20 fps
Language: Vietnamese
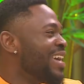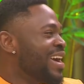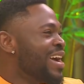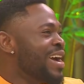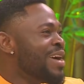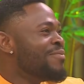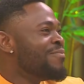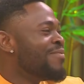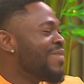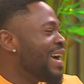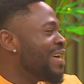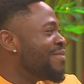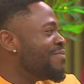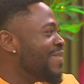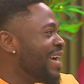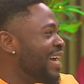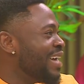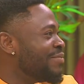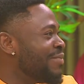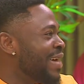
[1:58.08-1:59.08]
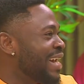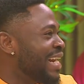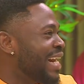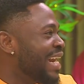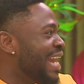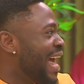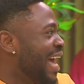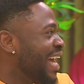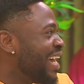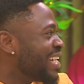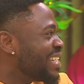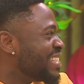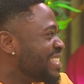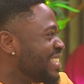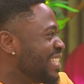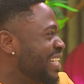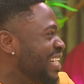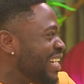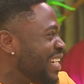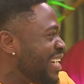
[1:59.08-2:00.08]
nhỉ? Hiệu máy nhanh là để lại cái
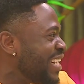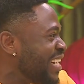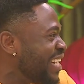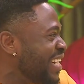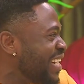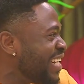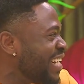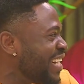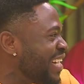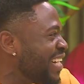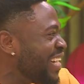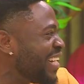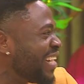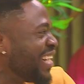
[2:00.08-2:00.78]
gì? Hiệu máy